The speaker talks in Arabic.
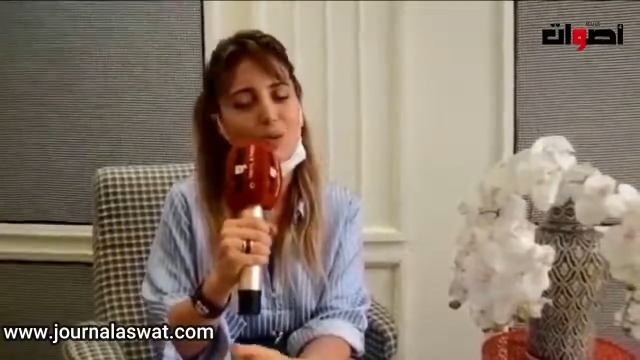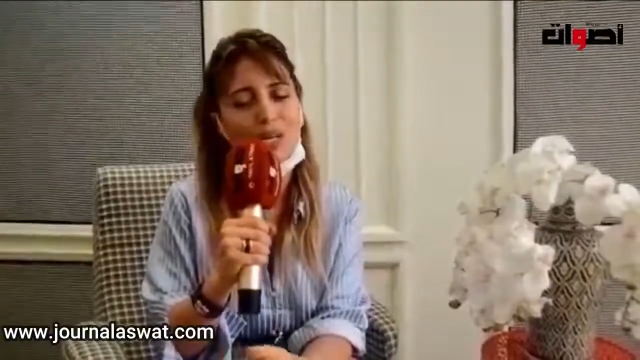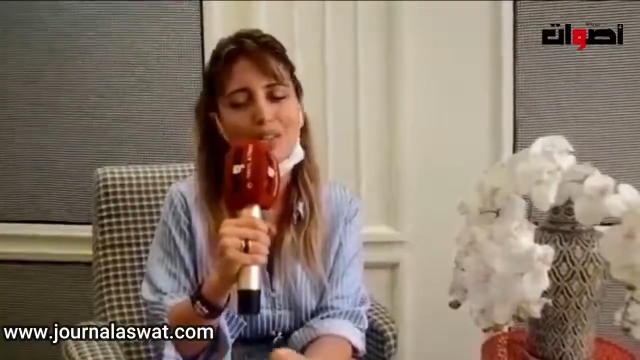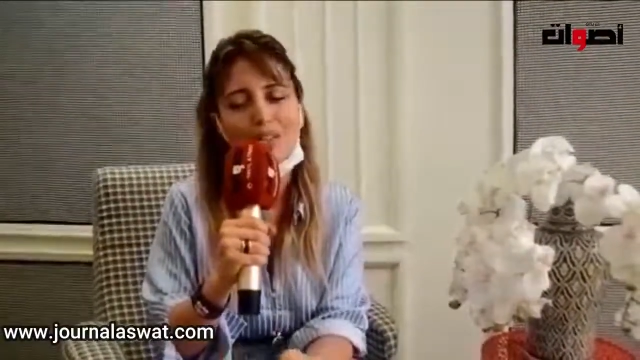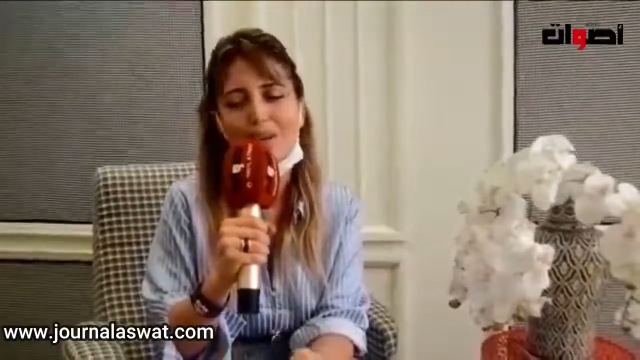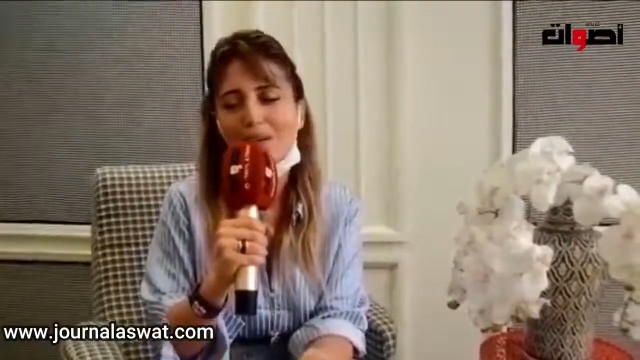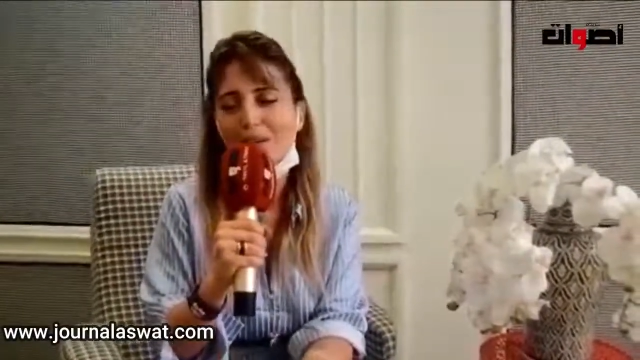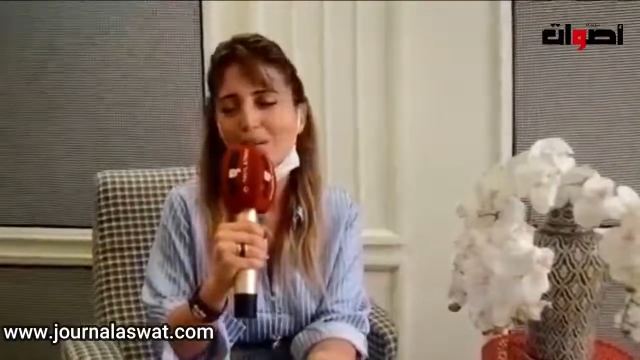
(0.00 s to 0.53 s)

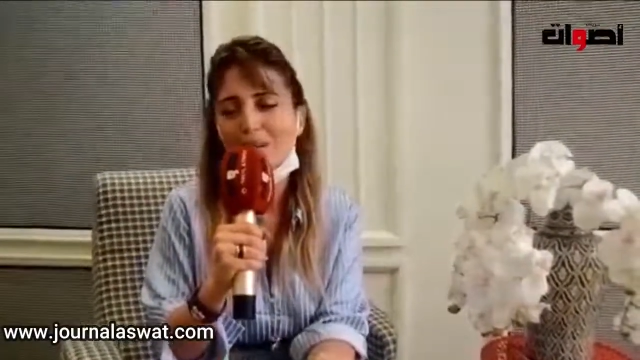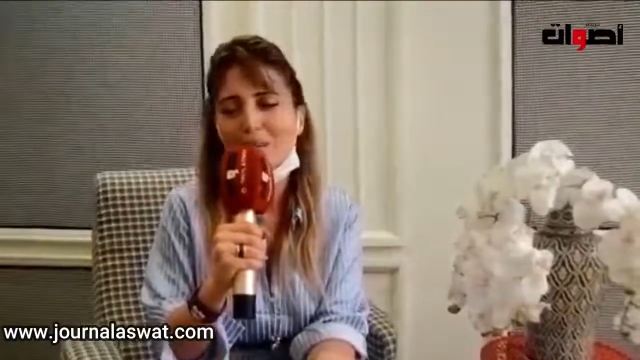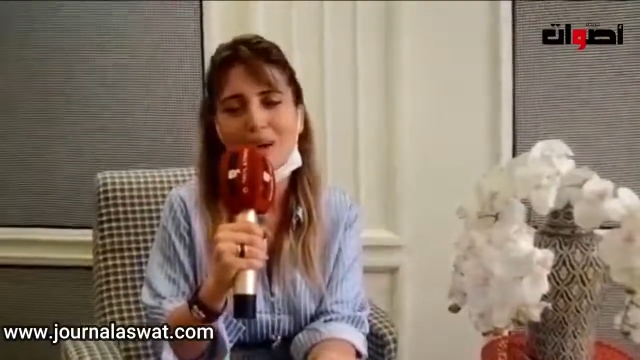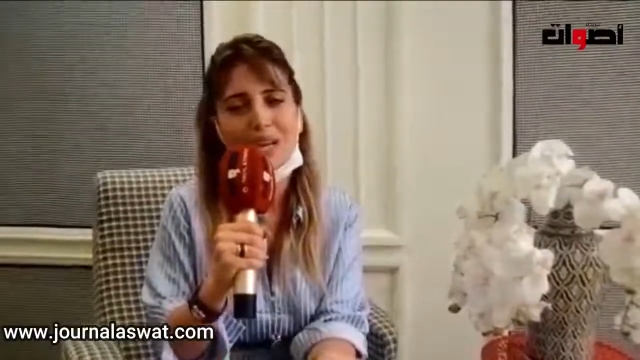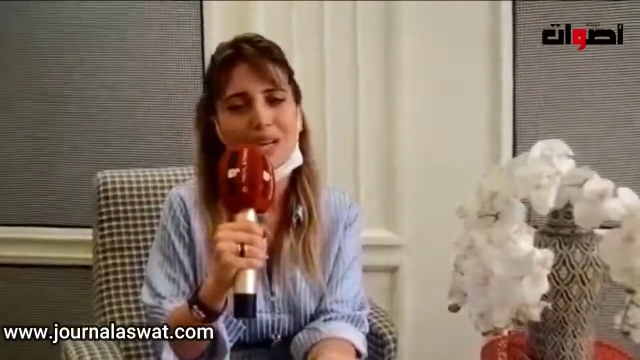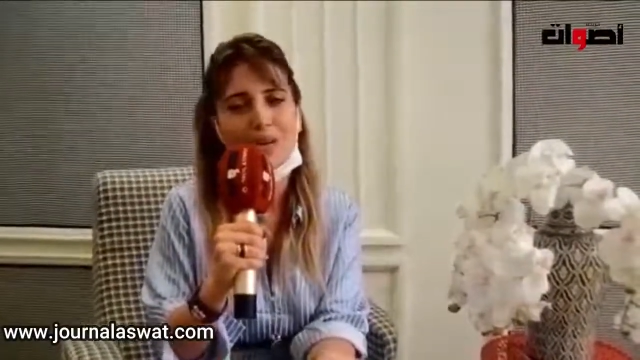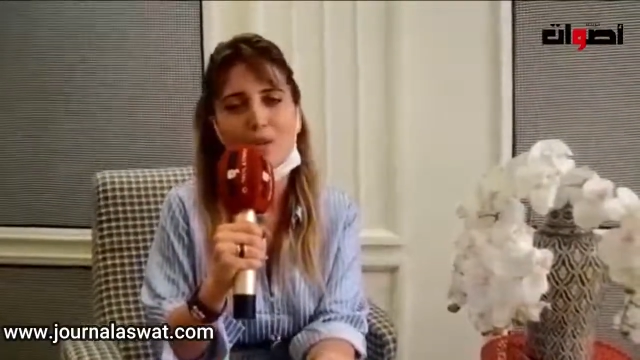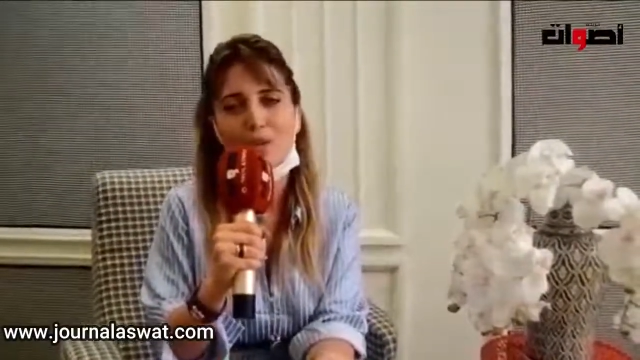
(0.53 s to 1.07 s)
ولادنا ما
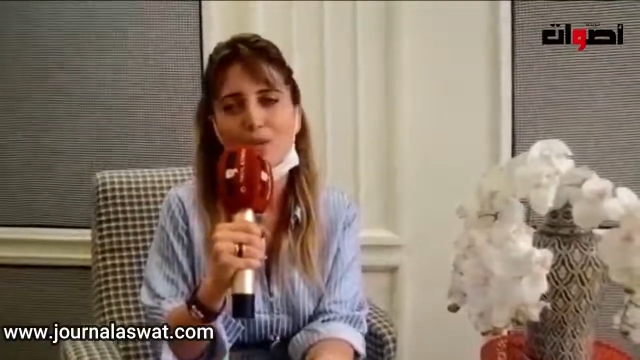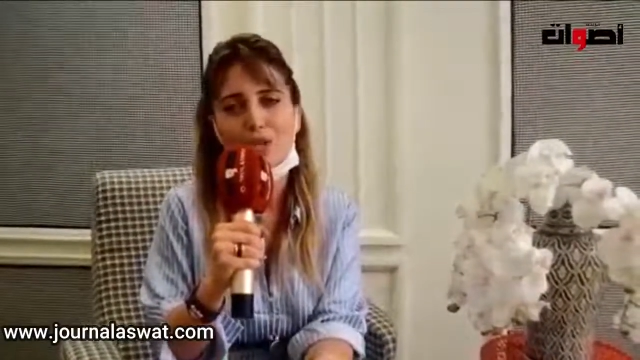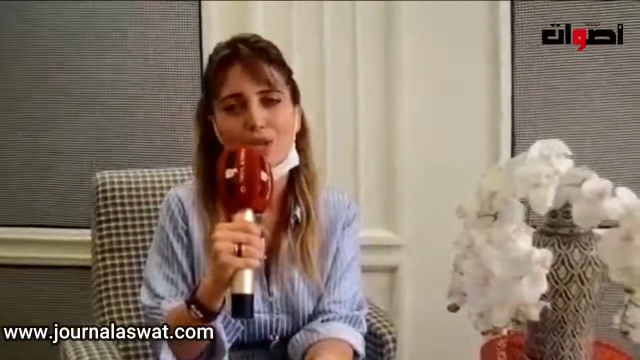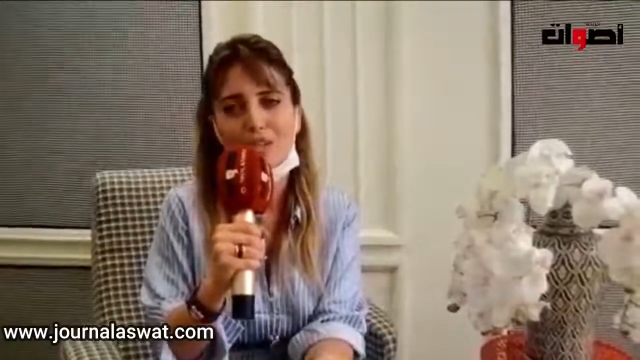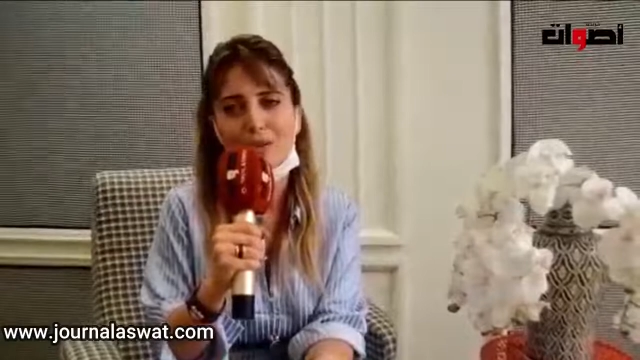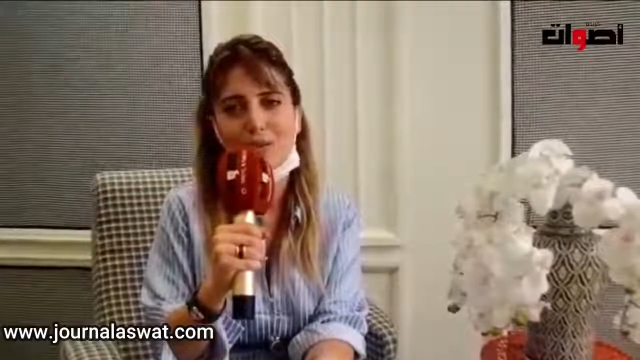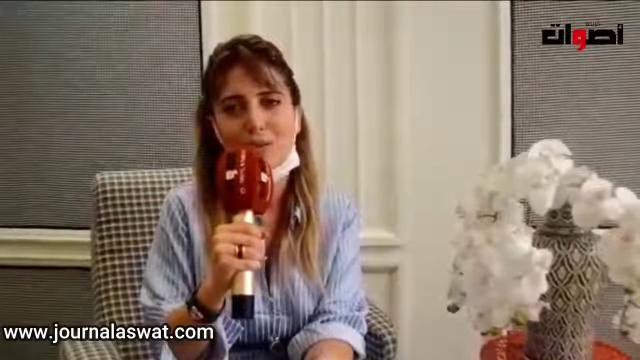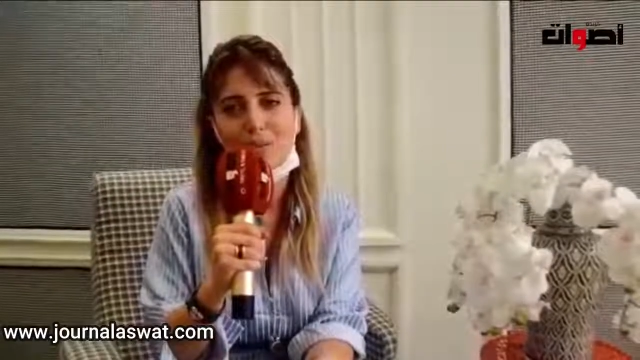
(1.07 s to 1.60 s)
مقرينوش
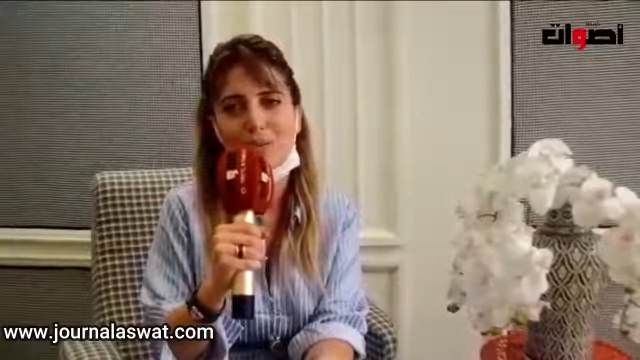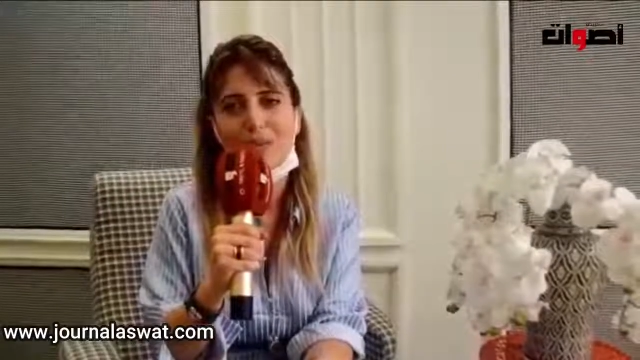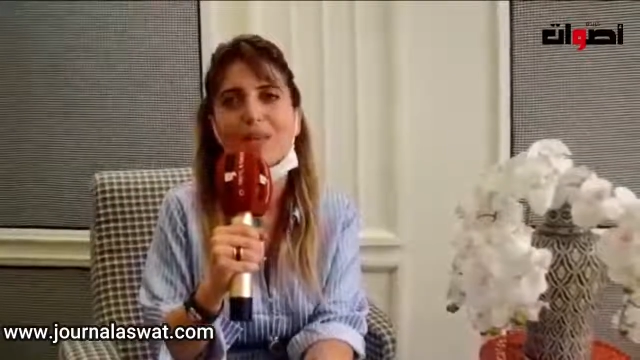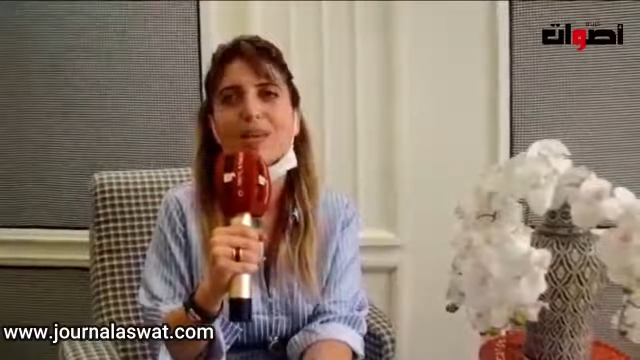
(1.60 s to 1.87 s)
ليهم